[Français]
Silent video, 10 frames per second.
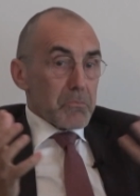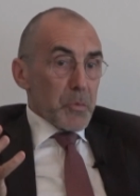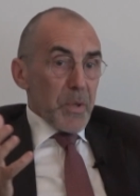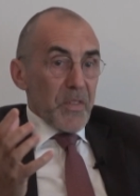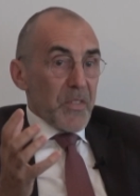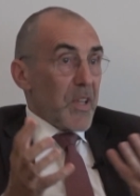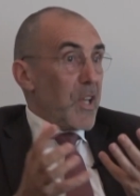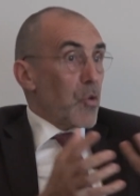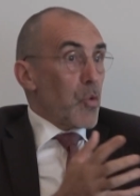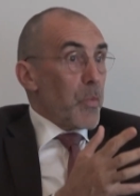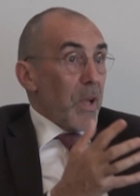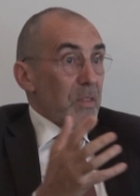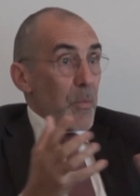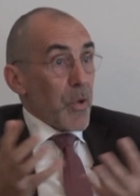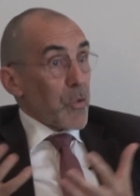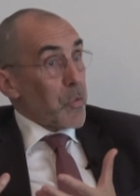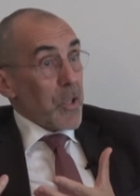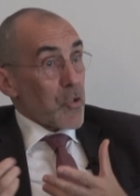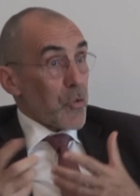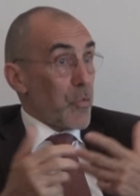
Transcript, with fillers: je ne sais pas si c'est Lego ou pas, ça peut être une agence